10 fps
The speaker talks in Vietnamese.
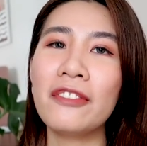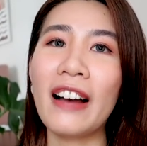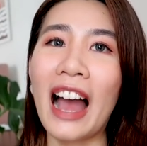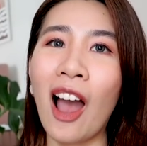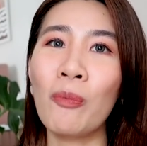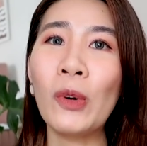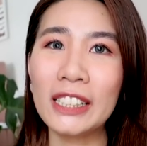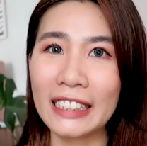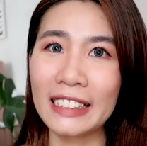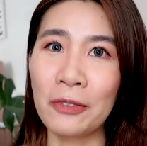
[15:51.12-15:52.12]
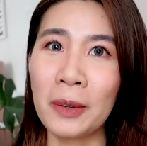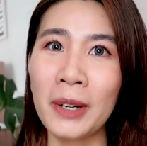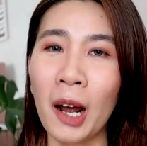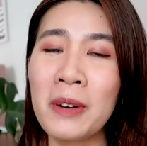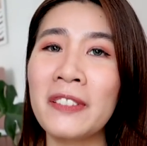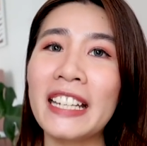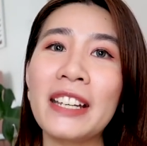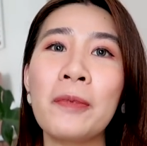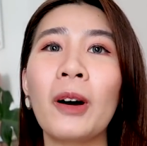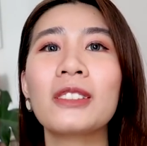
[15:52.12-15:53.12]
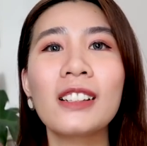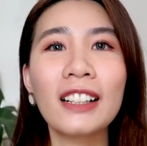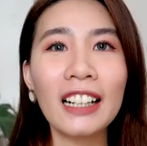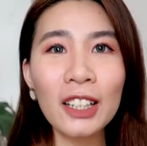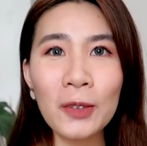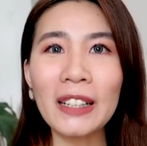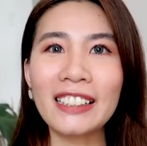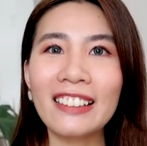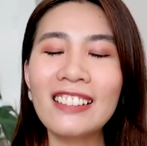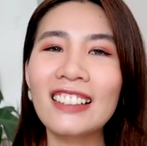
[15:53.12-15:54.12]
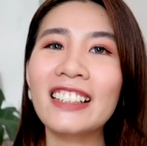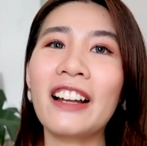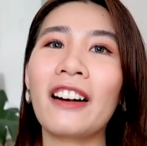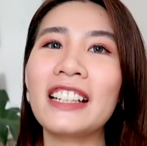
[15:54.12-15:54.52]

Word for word: và mua những cái sản phẩm đó. Bởi vì khi mà mọi người click qua những cái đường link đó